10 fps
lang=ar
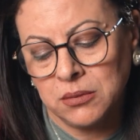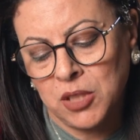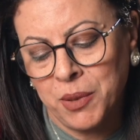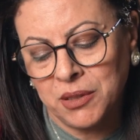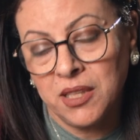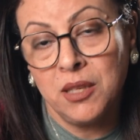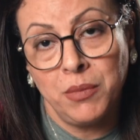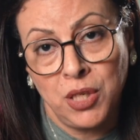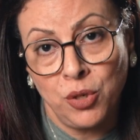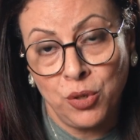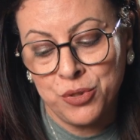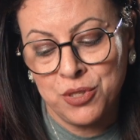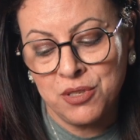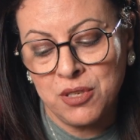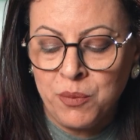طبقتين من
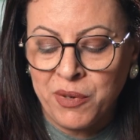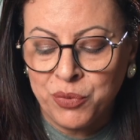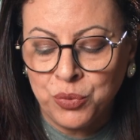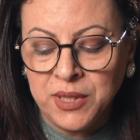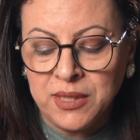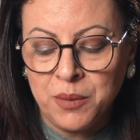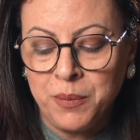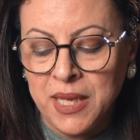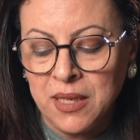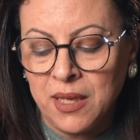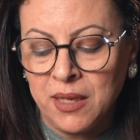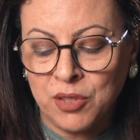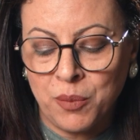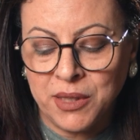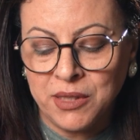الكوستر المفروض ان بين
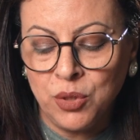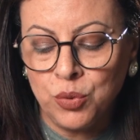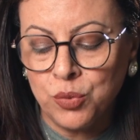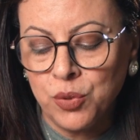الطبقتين